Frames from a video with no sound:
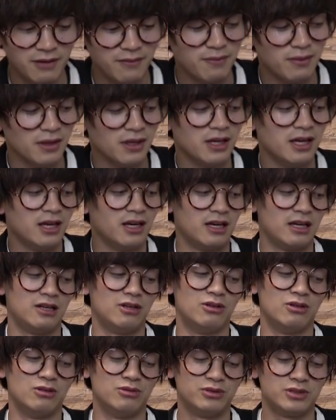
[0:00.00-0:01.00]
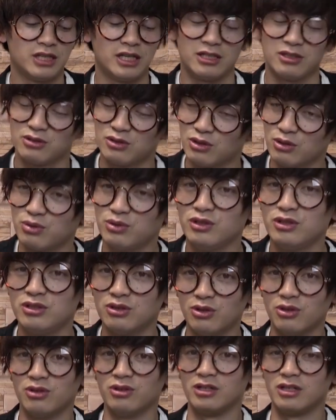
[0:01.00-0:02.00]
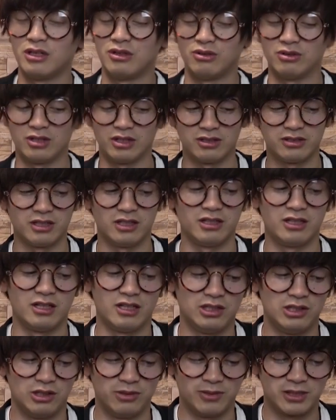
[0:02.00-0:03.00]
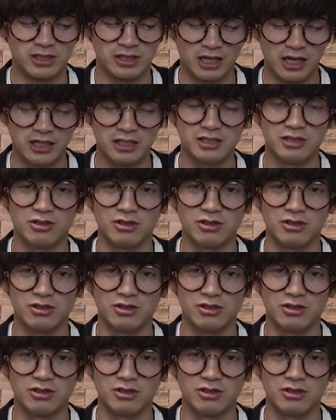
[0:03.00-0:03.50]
ちょっと服をたくさんいただいております。はい。